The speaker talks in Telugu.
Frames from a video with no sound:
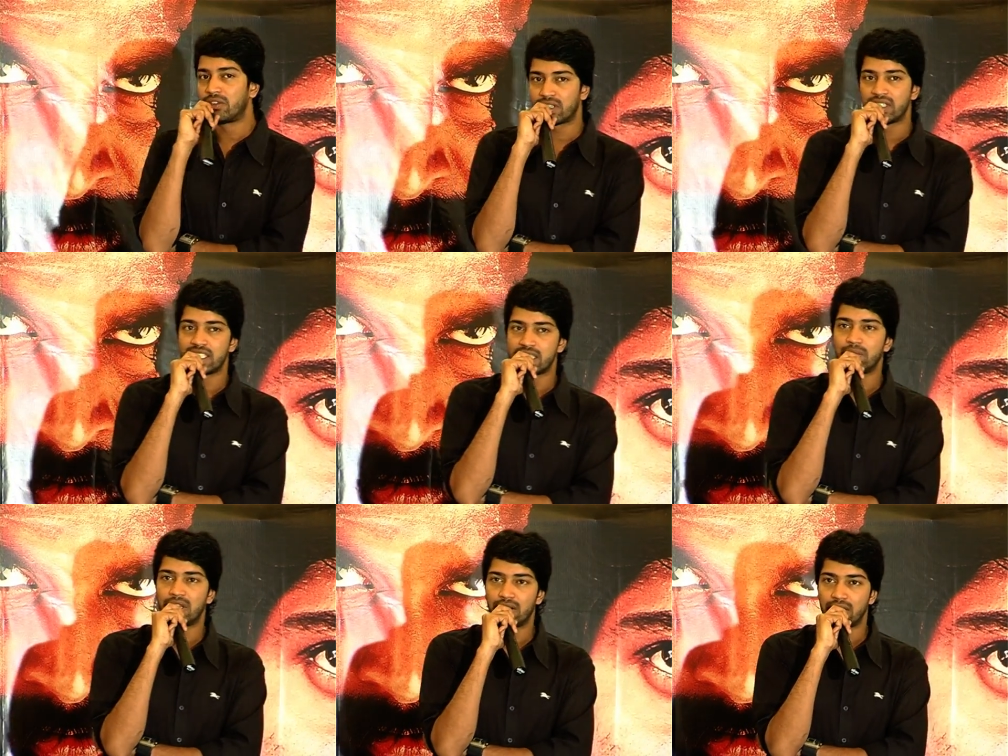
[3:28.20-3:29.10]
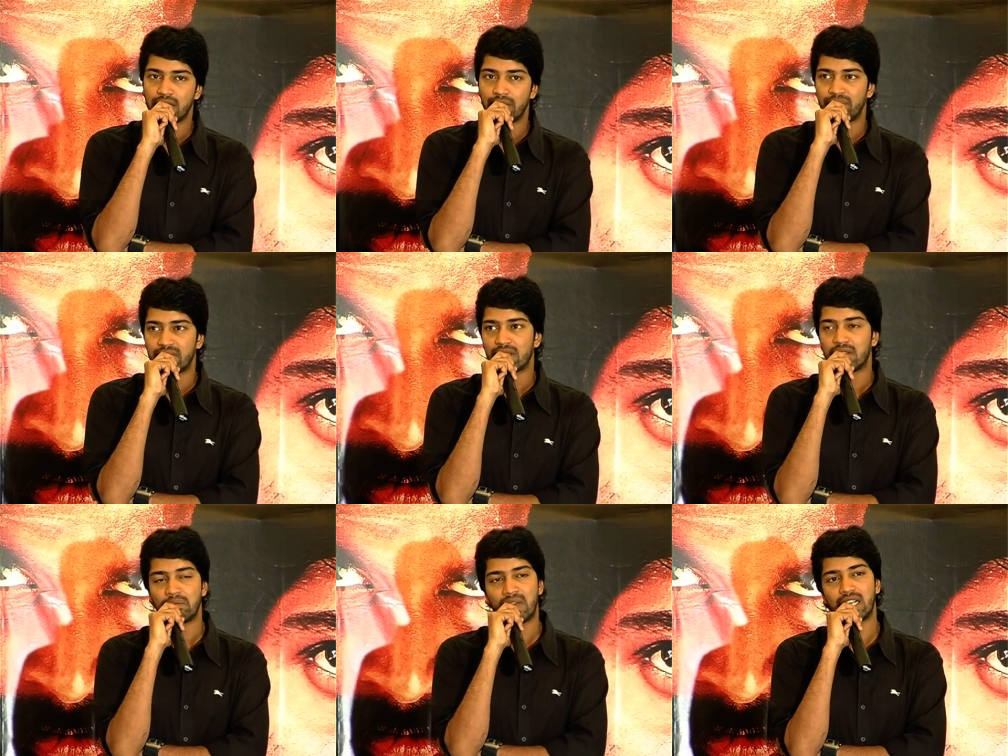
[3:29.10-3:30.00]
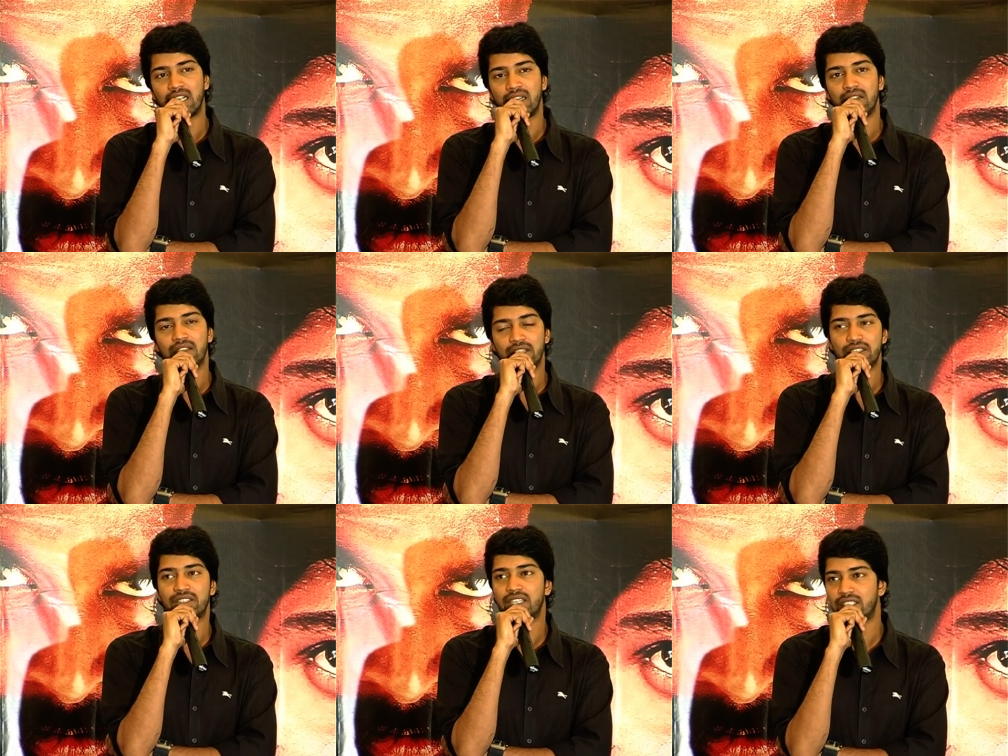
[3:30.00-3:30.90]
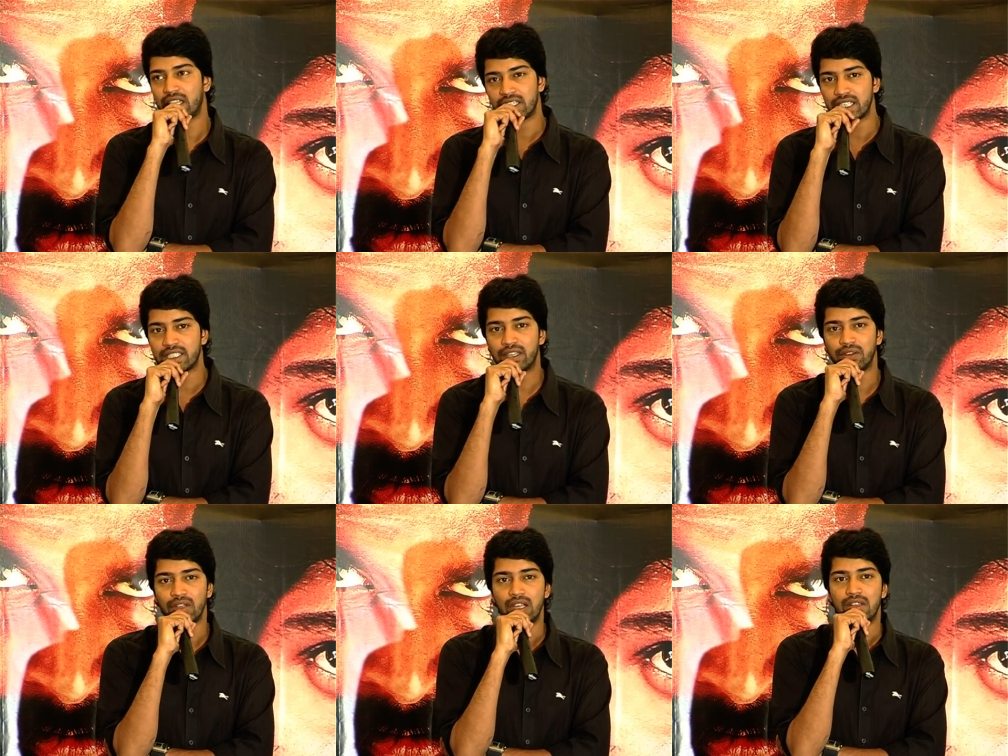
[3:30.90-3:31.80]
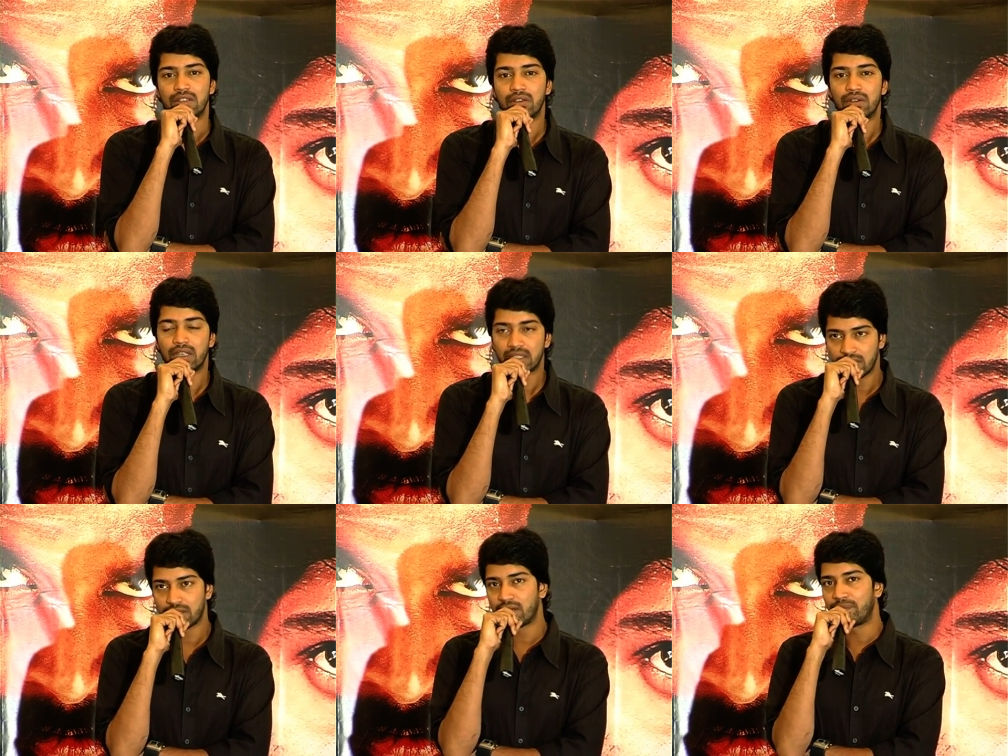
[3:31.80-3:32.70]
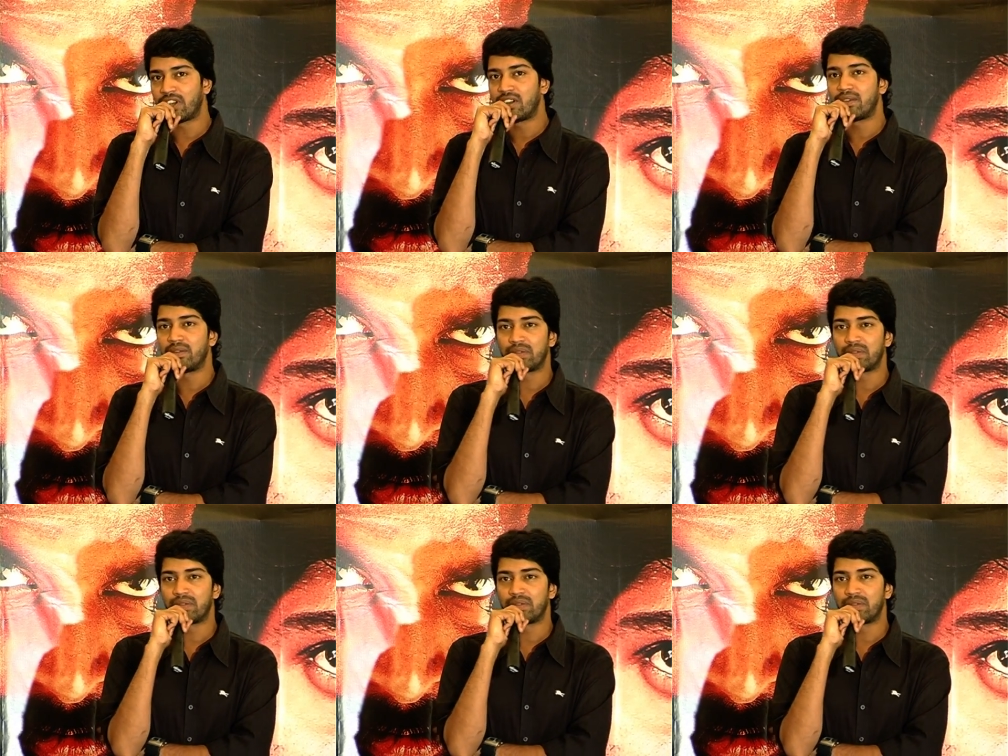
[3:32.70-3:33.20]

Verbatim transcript: ఉంటుంది ఈ సినిమాలో అంటే బాగా రీసెర్చ్ చేసి ఆయన చేశారు సో ఐ థింక్ సో ఆల్